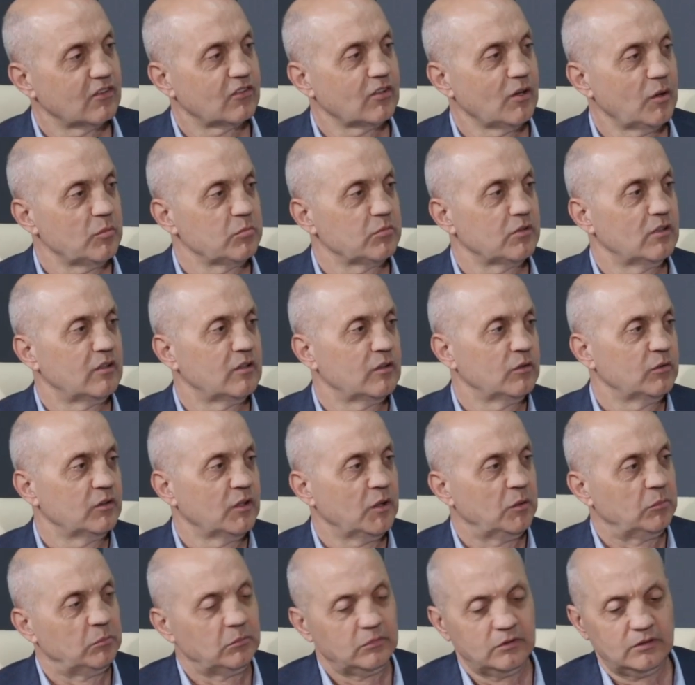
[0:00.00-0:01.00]
На самом деле
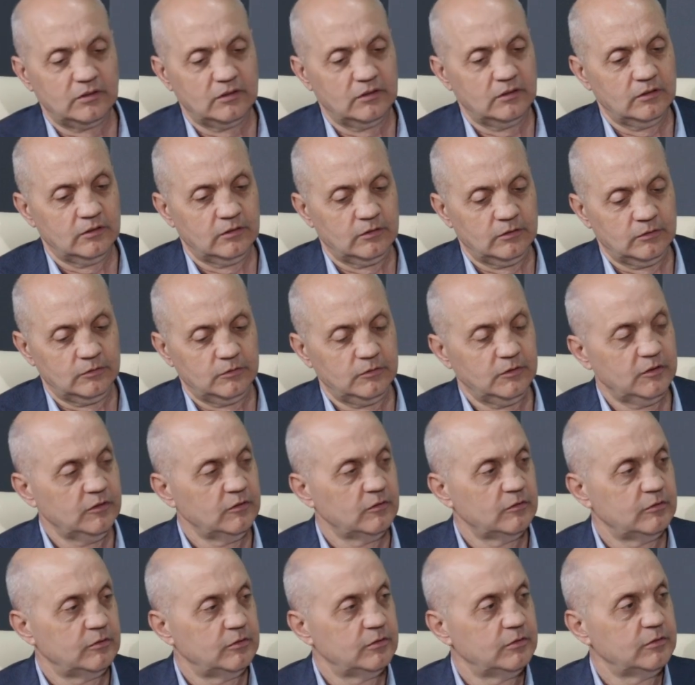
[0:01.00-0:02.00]
нам э,
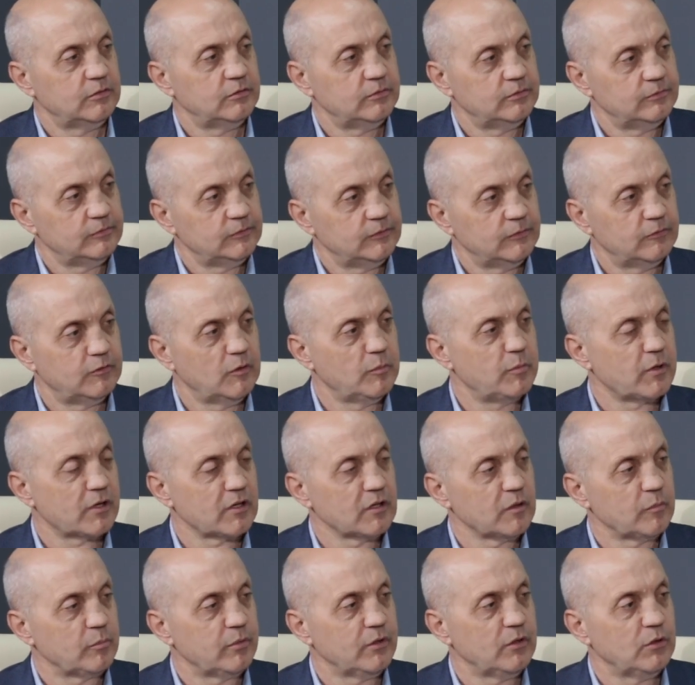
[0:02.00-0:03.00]
и
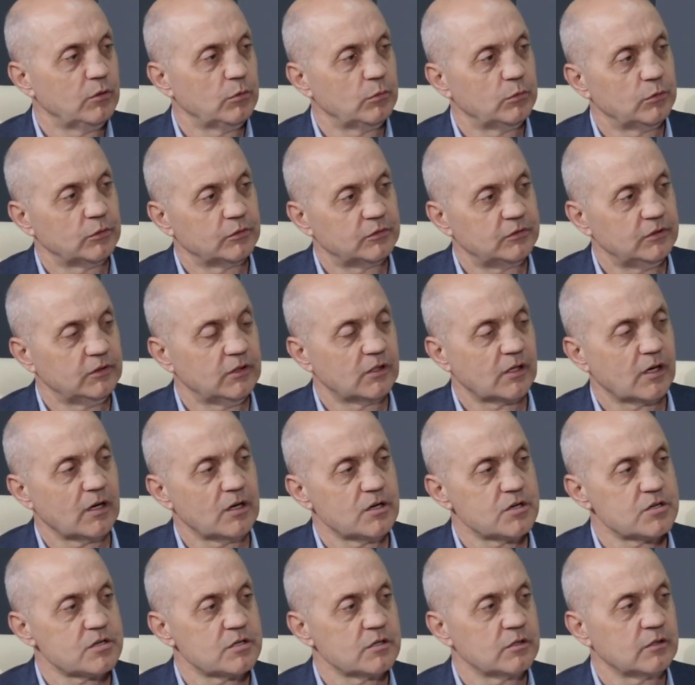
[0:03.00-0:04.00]
выборный период и
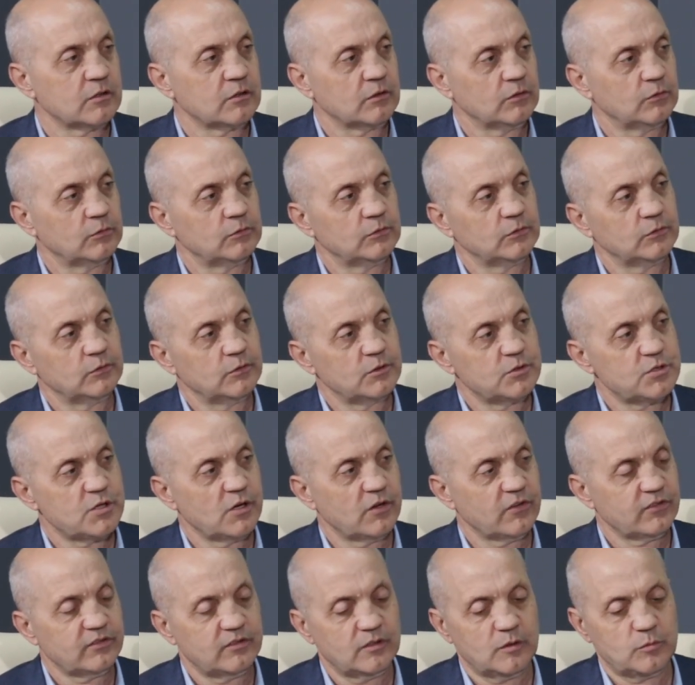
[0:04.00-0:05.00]
раньше э,
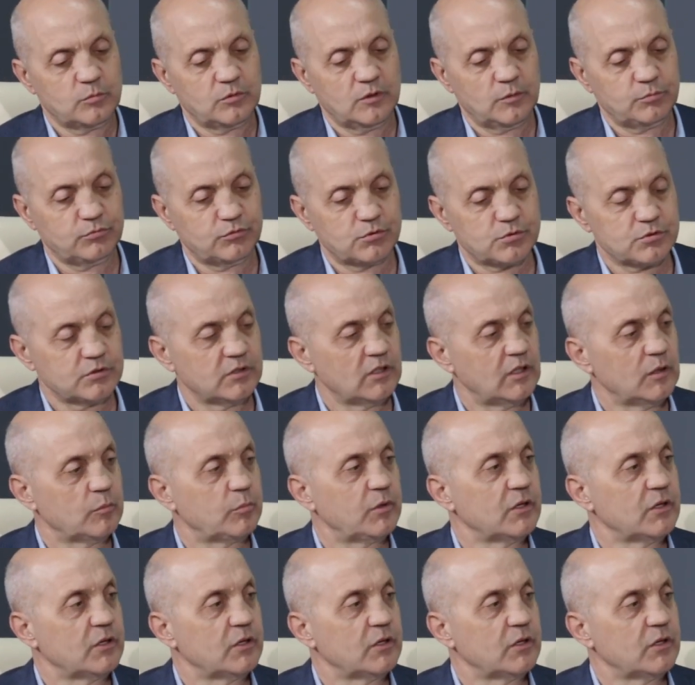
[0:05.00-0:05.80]
часто обсуждали